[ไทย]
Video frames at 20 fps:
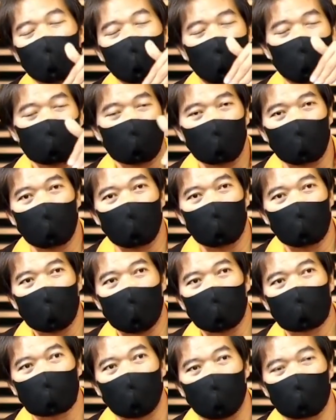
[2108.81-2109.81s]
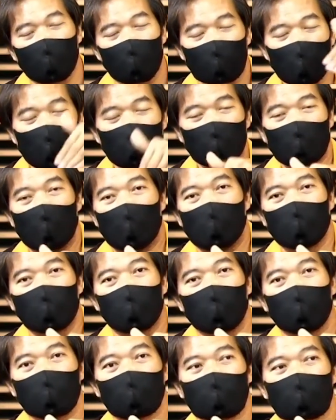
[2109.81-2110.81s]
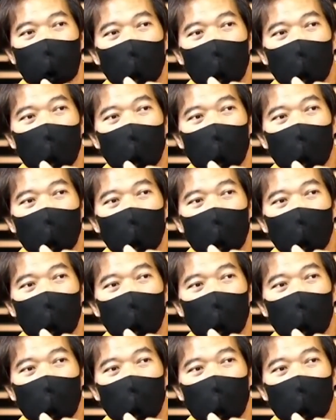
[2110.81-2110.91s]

ความถี่ในย่านต่ำกับย่านกลางเนี่ยแต